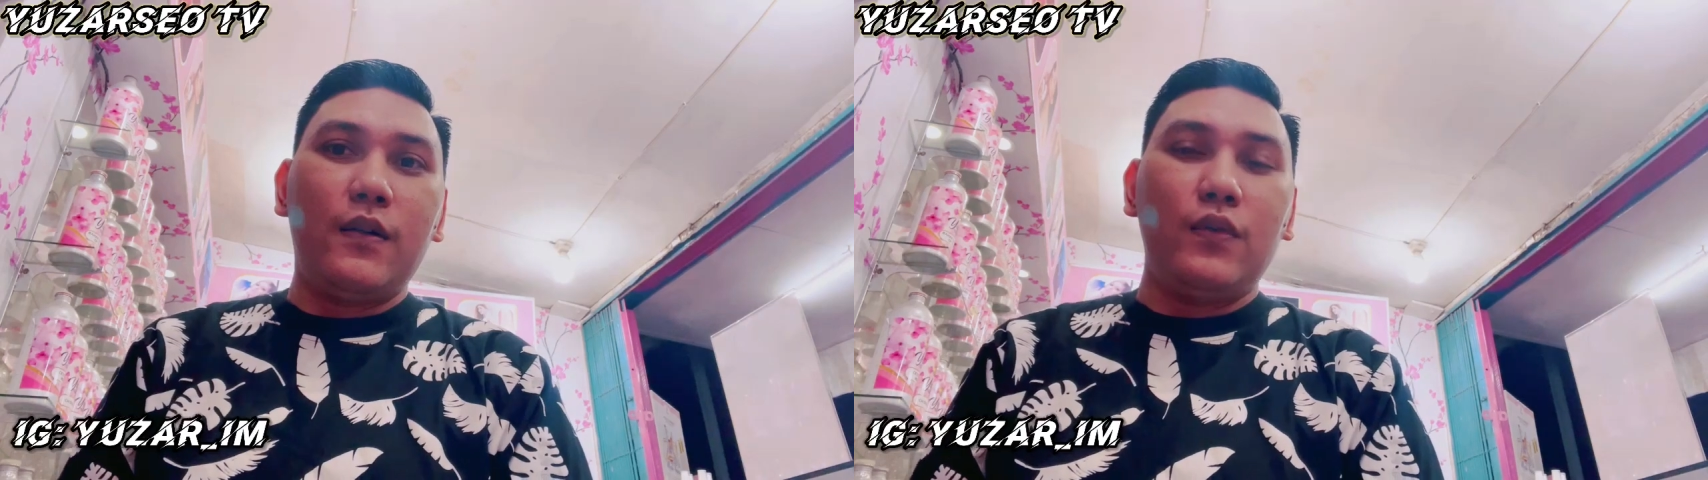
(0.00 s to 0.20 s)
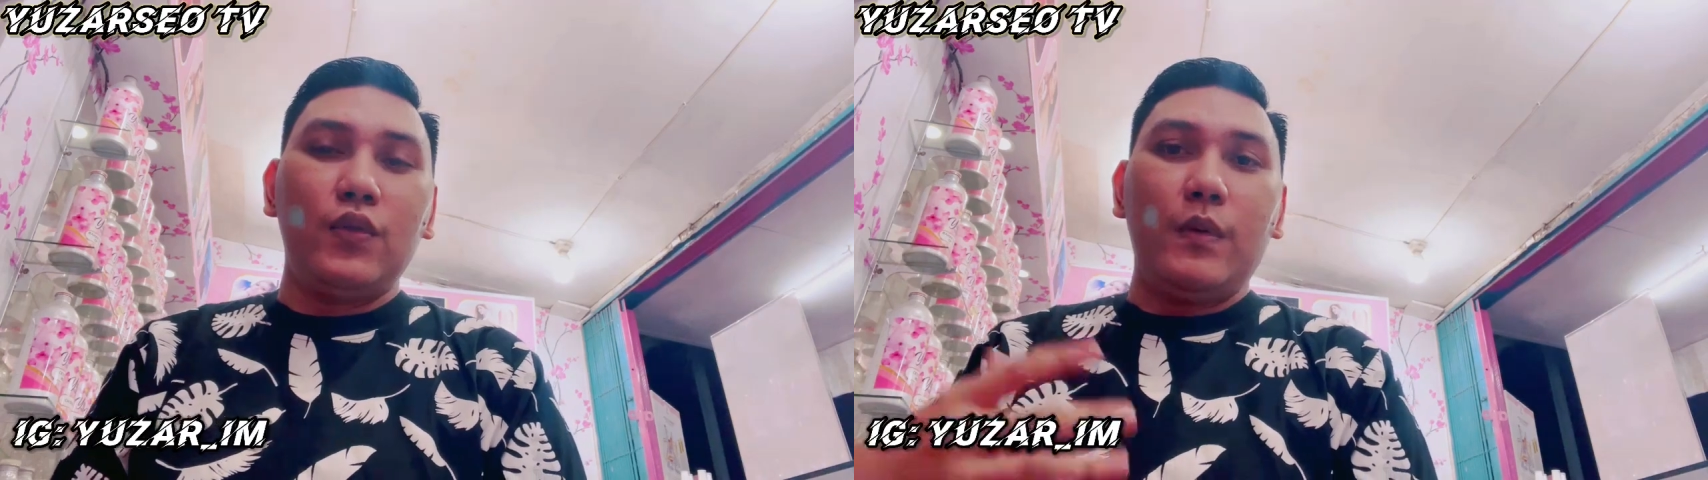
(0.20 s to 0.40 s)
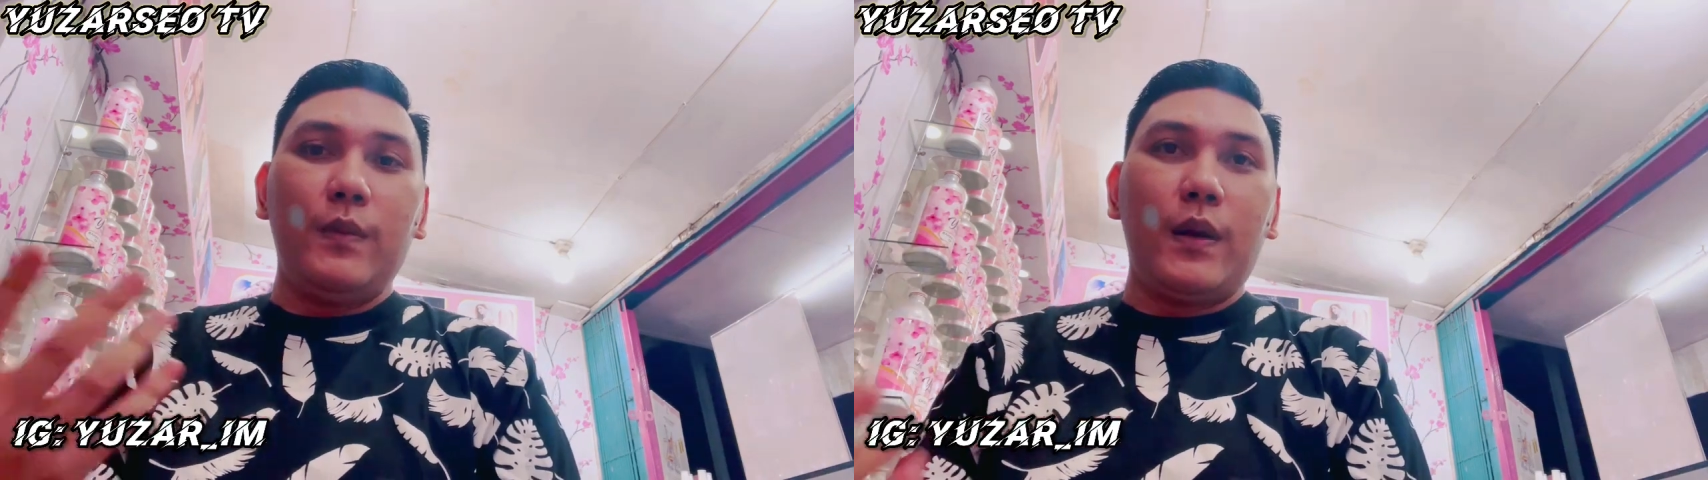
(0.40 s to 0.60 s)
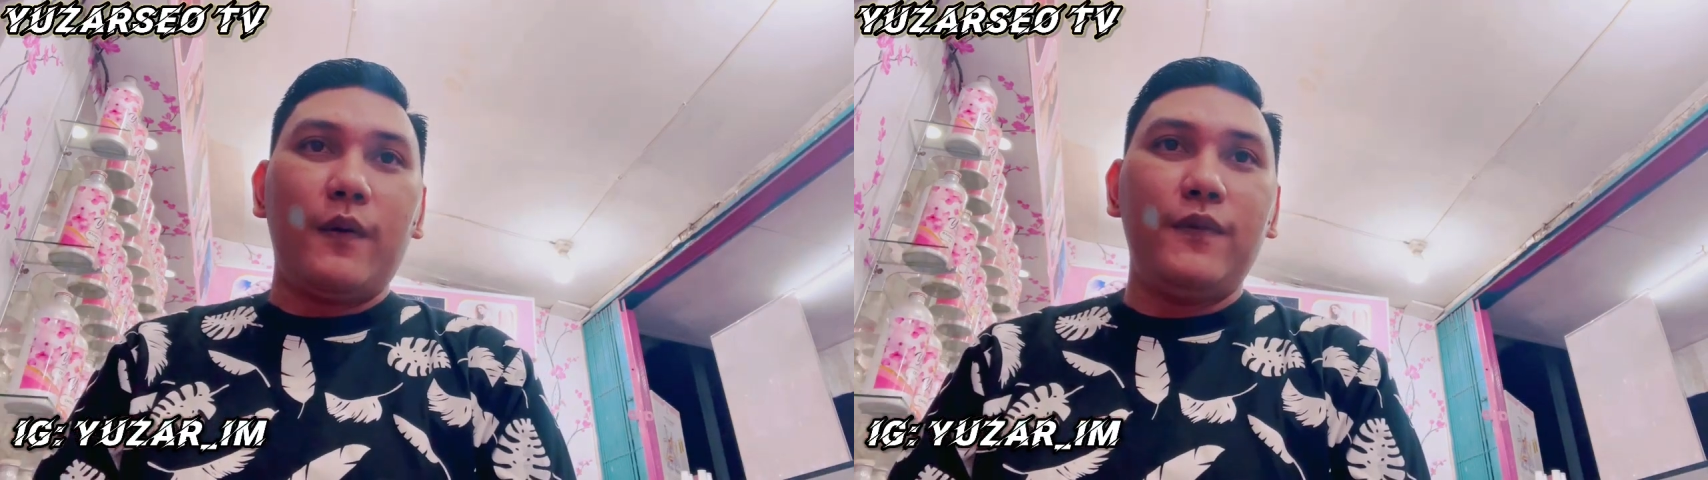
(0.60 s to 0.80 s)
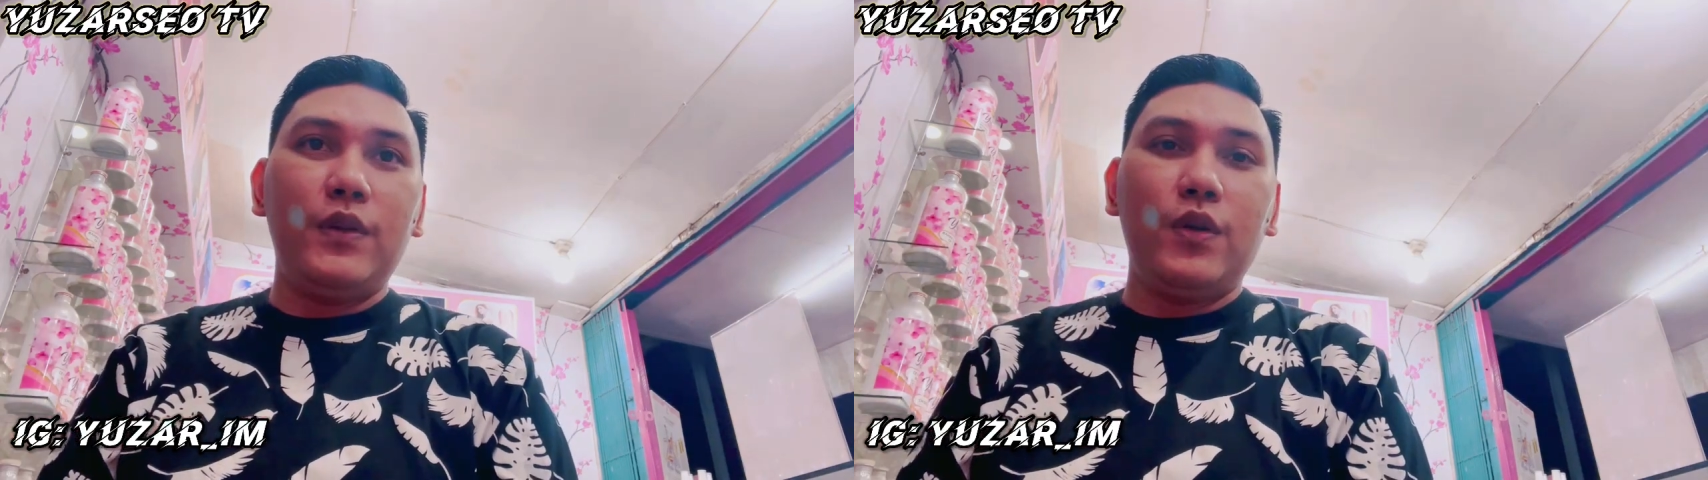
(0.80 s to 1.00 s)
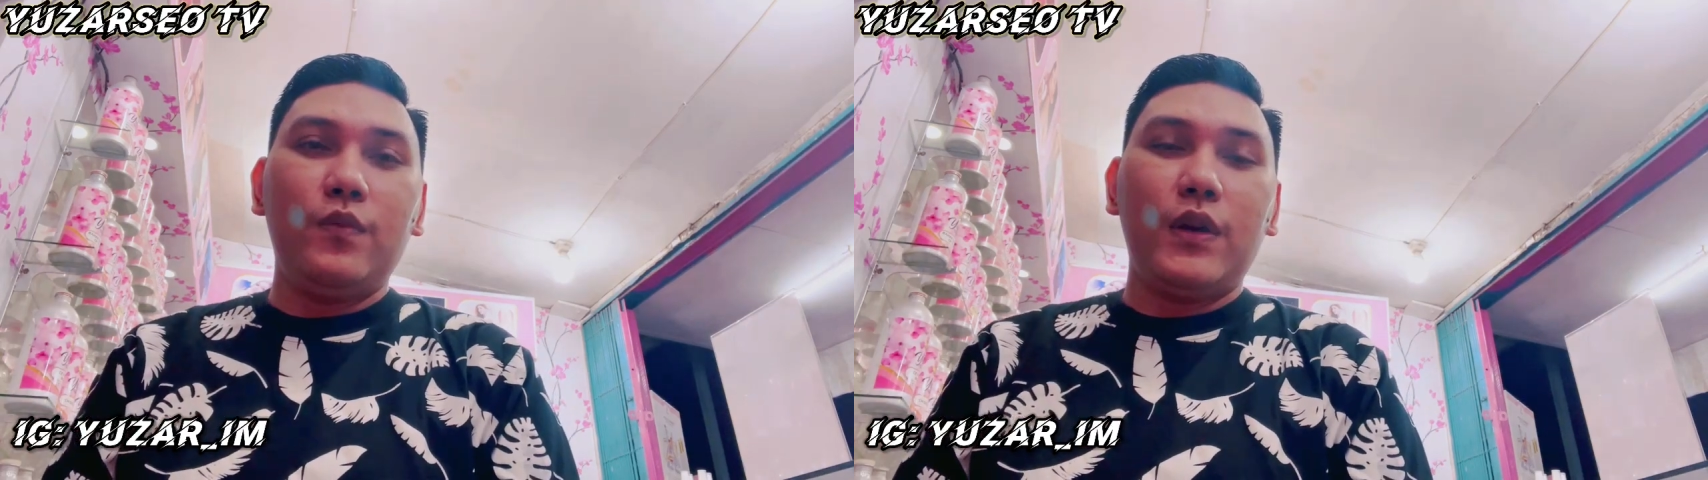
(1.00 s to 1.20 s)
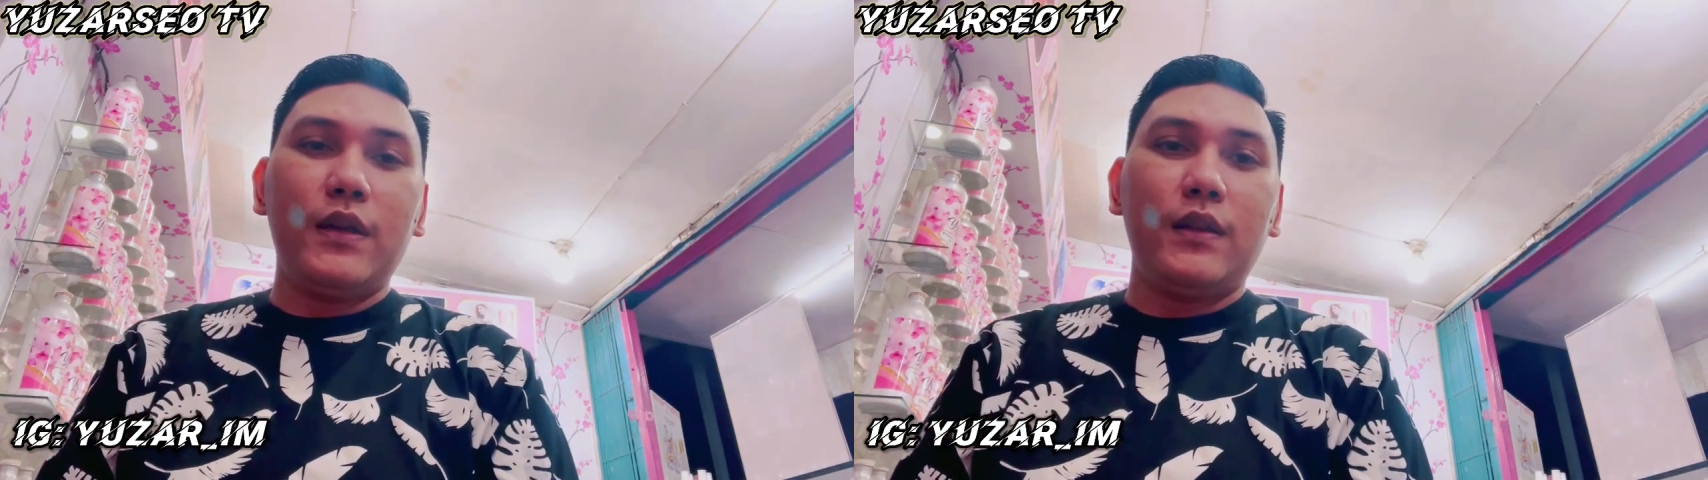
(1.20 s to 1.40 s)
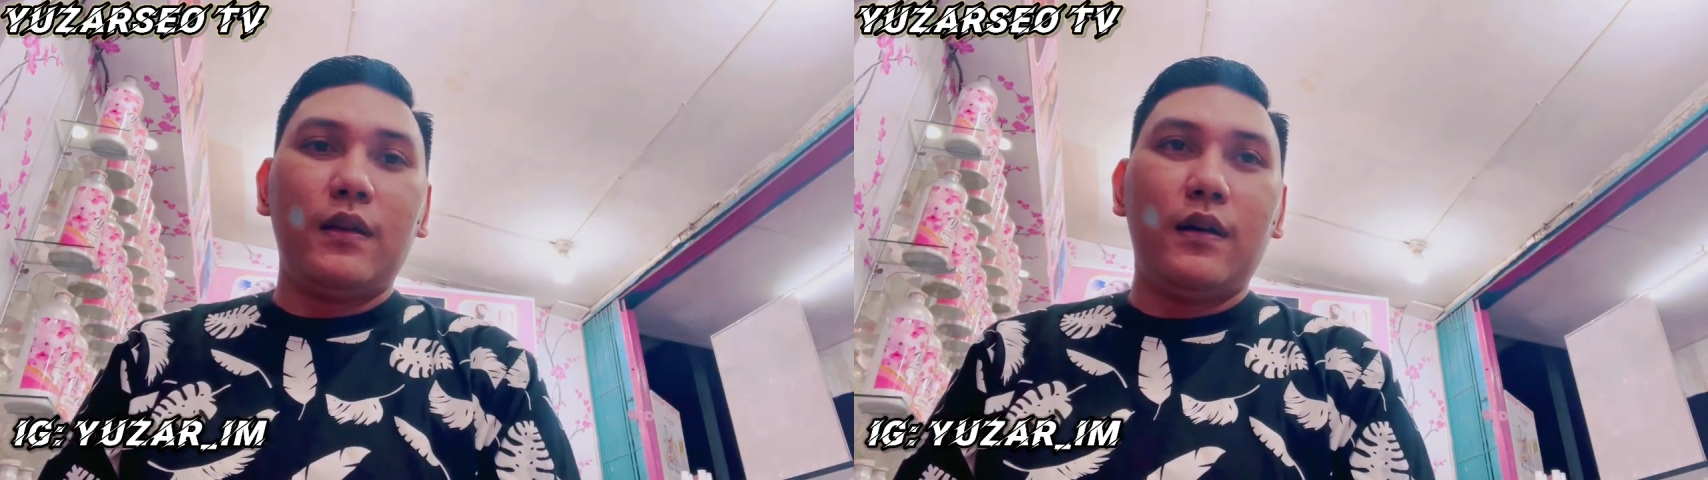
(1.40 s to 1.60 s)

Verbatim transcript: untuk beberapa video mungkin